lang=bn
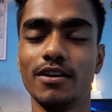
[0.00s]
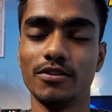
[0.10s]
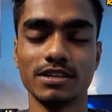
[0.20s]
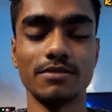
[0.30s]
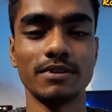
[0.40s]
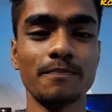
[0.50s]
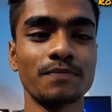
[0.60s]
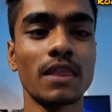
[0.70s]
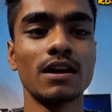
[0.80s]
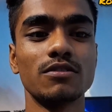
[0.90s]
হয়ে যাবে
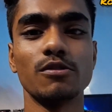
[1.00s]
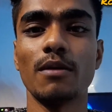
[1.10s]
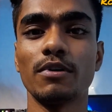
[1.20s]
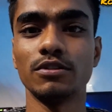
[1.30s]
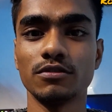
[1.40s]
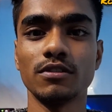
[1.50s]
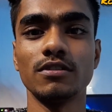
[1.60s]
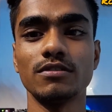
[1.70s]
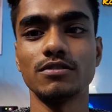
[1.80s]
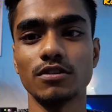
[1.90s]
তো আপাতত
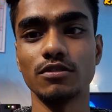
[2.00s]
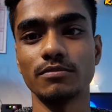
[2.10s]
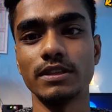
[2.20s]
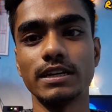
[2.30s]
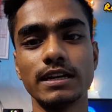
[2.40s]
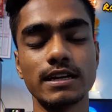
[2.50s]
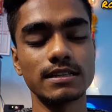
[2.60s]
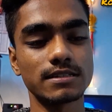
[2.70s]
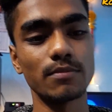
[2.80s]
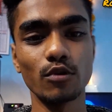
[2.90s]
চলো তোমাদের
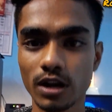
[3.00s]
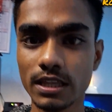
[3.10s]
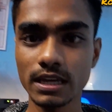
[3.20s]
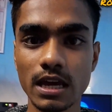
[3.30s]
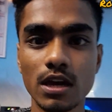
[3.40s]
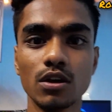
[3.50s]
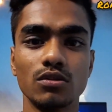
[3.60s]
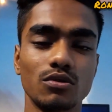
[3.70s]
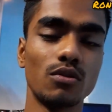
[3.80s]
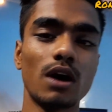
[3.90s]
ডিটেলসটা বলে দিই
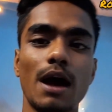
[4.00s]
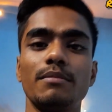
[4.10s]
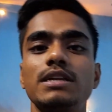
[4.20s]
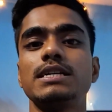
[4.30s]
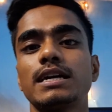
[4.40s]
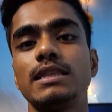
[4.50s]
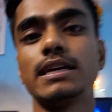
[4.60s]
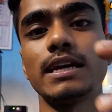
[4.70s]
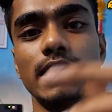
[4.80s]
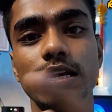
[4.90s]
তো আমি যেখান
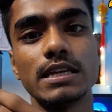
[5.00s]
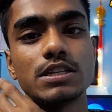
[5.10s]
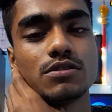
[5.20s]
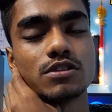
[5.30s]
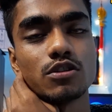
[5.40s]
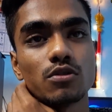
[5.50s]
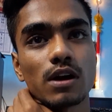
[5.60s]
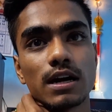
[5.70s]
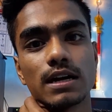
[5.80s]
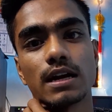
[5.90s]
থেকে কিনেছি হচ্ছে
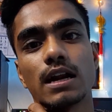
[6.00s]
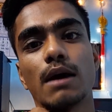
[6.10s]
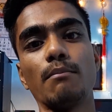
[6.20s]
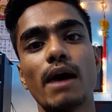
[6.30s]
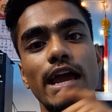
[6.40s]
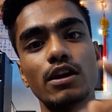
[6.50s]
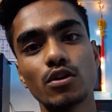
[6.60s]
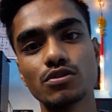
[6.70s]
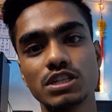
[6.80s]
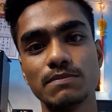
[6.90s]
দোকানটার নাম
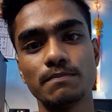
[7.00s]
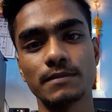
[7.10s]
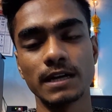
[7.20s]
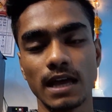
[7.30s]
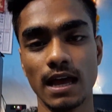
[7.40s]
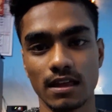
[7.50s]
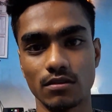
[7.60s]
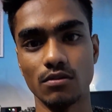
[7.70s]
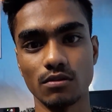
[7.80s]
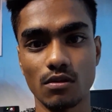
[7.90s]
মাইক্রোচিপ তো
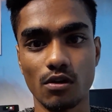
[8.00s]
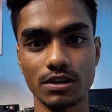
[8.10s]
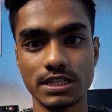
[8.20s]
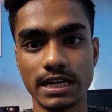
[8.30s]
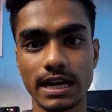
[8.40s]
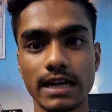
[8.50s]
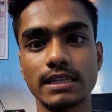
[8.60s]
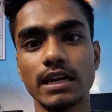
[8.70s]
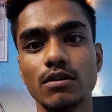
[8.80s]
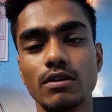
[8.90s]
করজেন গেট
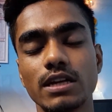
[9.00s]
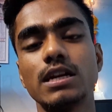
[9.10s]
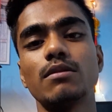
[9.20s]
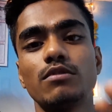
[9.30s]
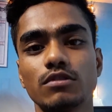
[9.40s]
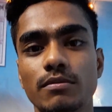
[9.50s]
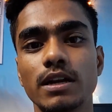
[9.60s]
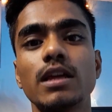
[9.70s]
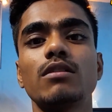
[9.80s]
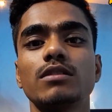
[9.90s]
থেকে উঠেই যারা বর্ধমানে
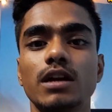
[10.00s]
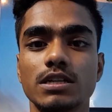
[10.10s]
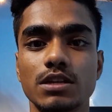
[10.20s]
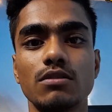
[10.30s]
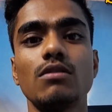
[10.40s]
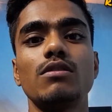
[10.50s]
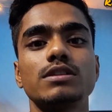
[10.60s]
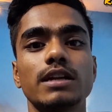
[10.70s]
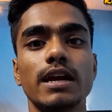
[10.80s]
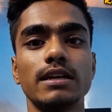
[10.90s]
থাকো তারা চেনো
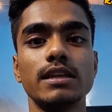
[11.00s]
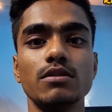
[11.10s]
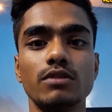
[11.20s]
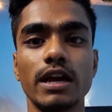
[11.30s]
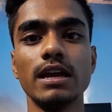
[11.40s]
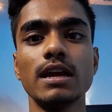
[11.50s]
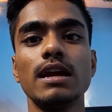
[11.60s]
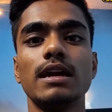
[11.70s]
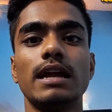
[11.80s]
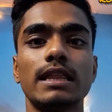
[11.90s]
করজেন গেট দিয়ে উঠেই
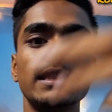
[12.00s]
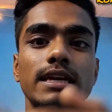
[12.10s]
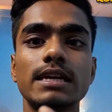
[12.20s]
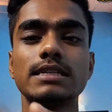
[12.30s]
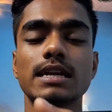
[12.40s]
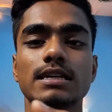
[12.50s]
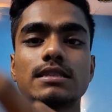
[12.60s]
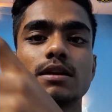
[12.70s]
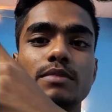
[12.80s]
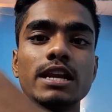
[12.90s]
ডান দিকে যে
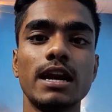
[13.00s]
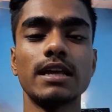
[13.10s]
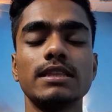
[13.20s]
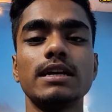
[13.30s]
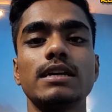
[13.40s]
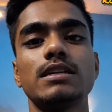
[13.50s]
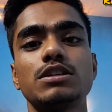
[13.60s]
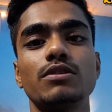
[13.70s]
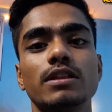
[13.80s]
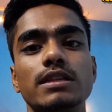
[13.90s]
রাস্তাটা বিরাটার দিকে যাচ্ছে
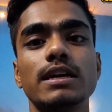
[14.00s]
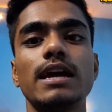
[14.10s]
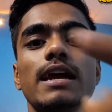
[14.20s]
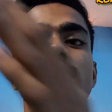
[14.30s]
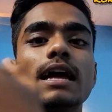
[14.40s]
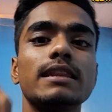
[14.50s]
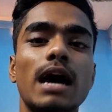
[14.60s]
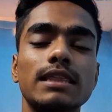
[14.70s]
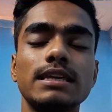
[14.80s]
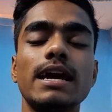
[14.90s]
ওটা দিয়ে গিয়েই ডান
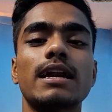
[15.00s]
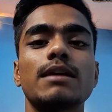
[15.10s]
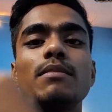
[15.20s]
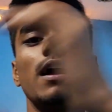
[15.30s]
হাতেই একটা